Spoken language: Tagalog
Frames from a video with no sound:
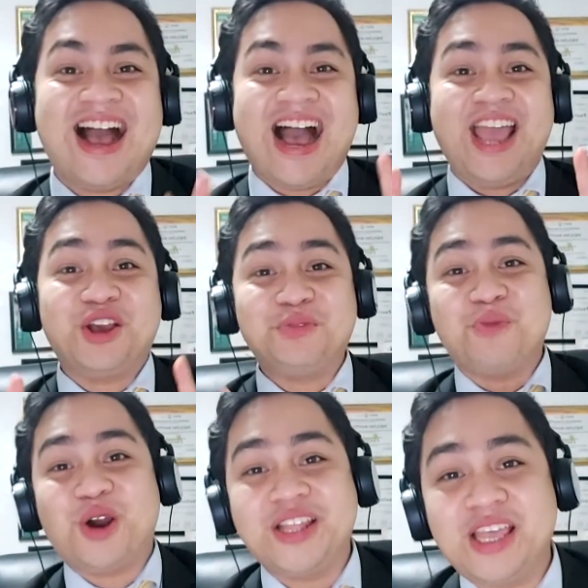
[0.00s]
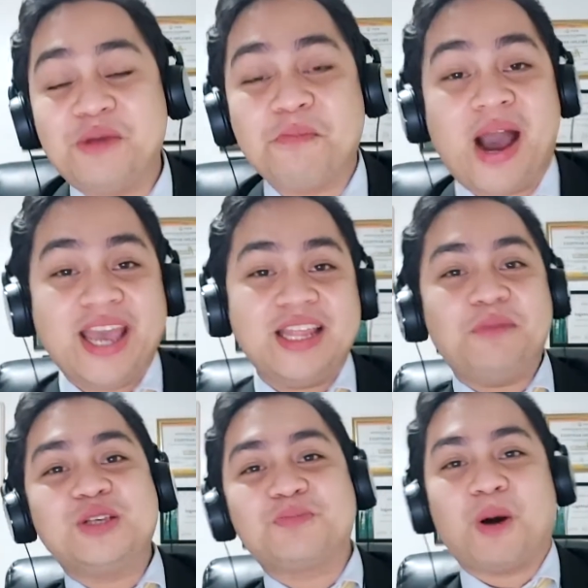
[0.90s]
Hi, good morning. My
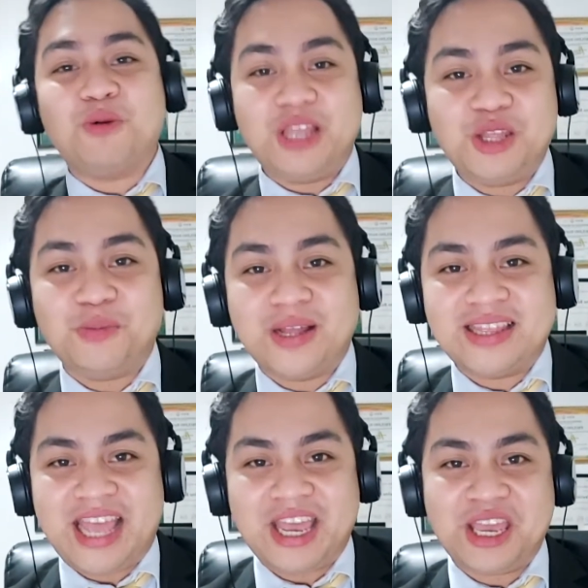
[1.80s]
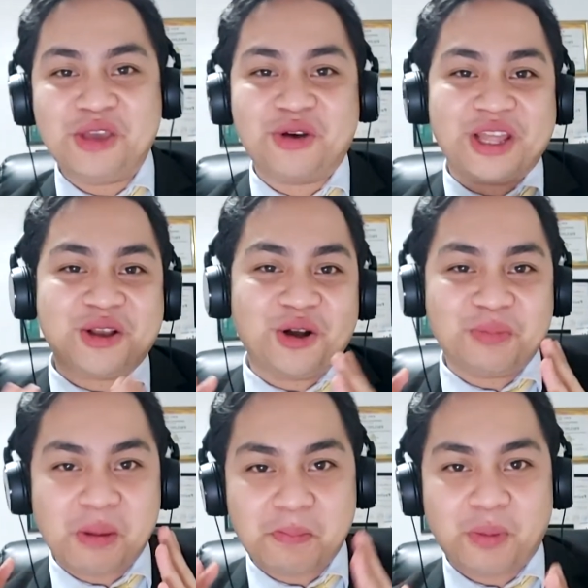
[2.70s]
name is Paulino Bantegi. You can
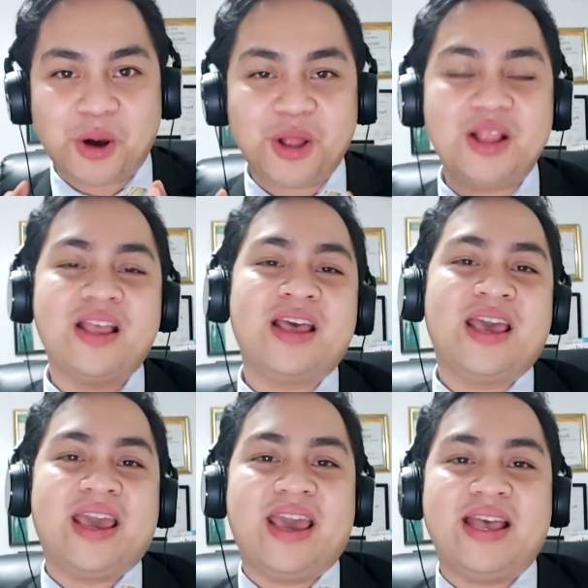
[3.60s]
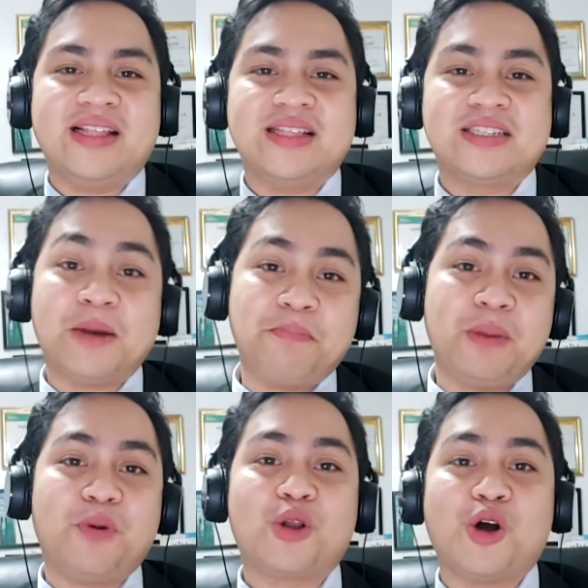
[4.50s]
call me Paul. And some
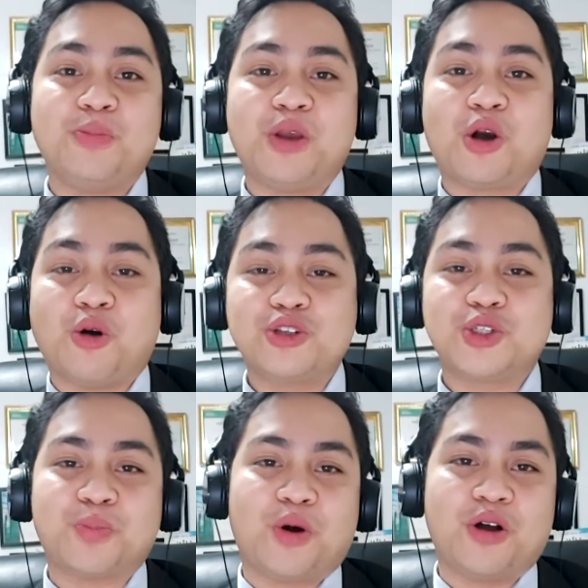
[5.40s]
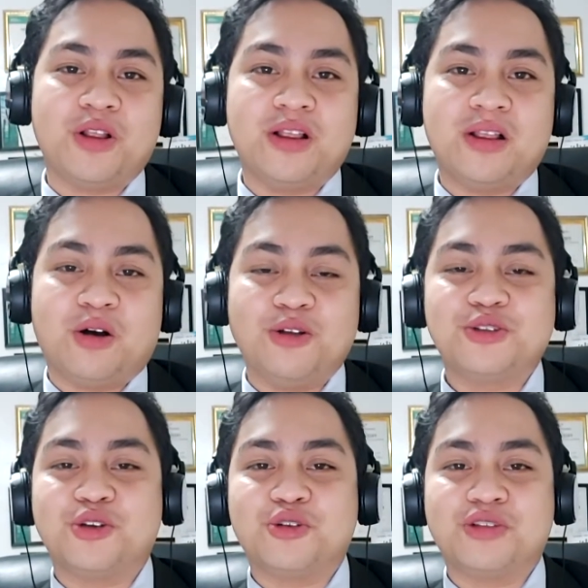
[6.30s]
people call me Coach Paul,
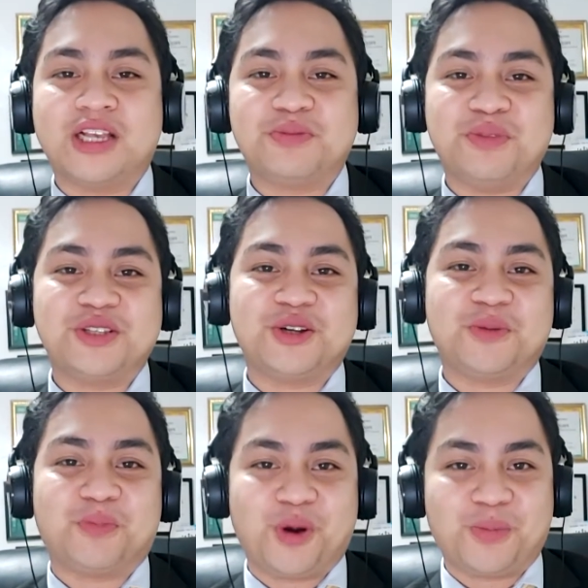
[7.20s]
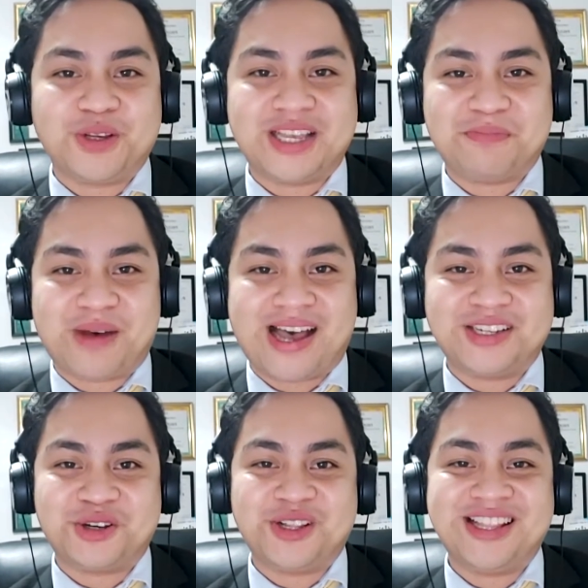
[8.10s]
also known as Mr. Purpose and
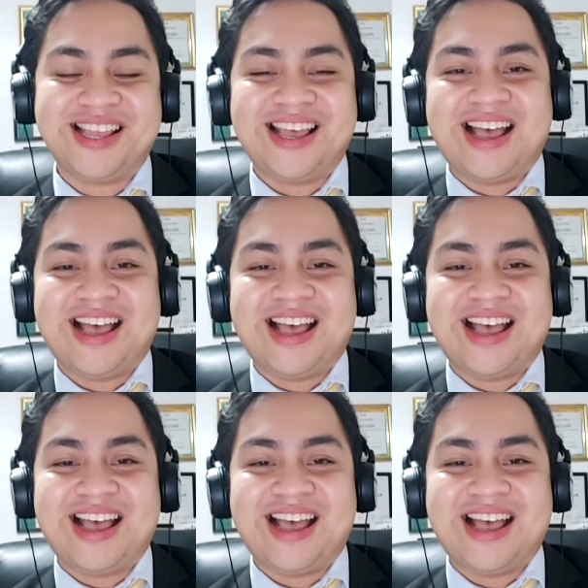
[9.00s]
Passion.